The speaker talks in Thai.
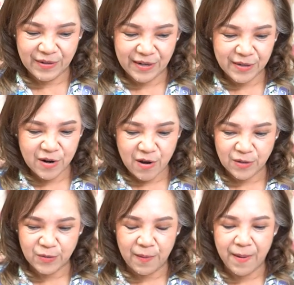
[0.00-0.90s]
วนในเรื่องของ
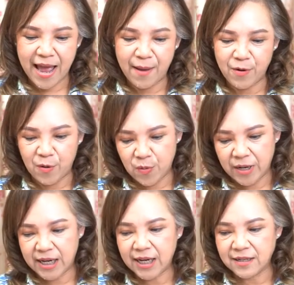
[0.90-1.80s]
สุขภาพของคน
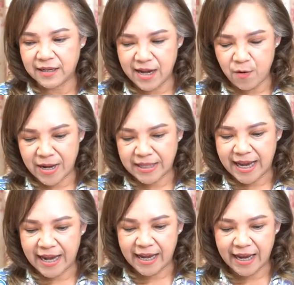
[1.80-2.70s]
ที่เกิดในวัน
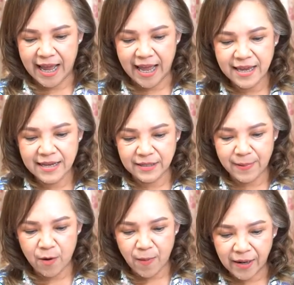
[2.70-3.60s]
จันทร์นะคะส
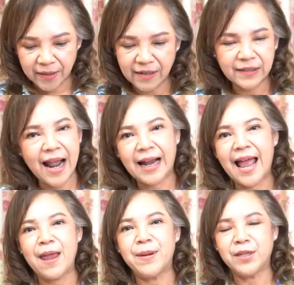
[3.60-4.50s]
ภาวะเรื่องร่าง
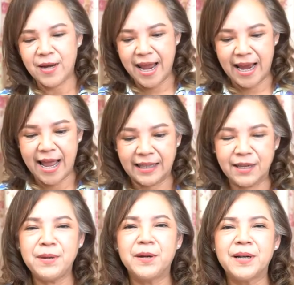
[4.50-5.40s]
กายไม่เท่าไหร่ค่ะ
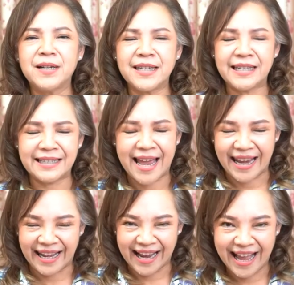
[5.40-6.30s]
แต่มีเรื่องจิตใจ
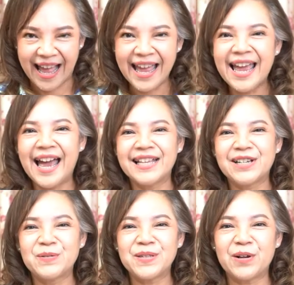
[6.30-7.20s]
นะคะอาจ
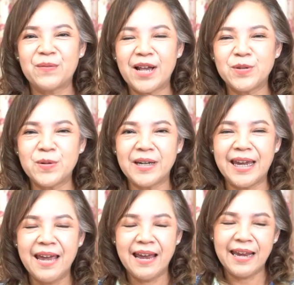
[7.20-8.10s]
จะรู้สึกว่าช่วง
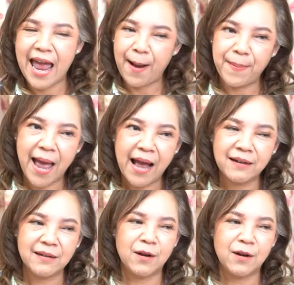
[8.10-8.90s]
นี้อยากพัก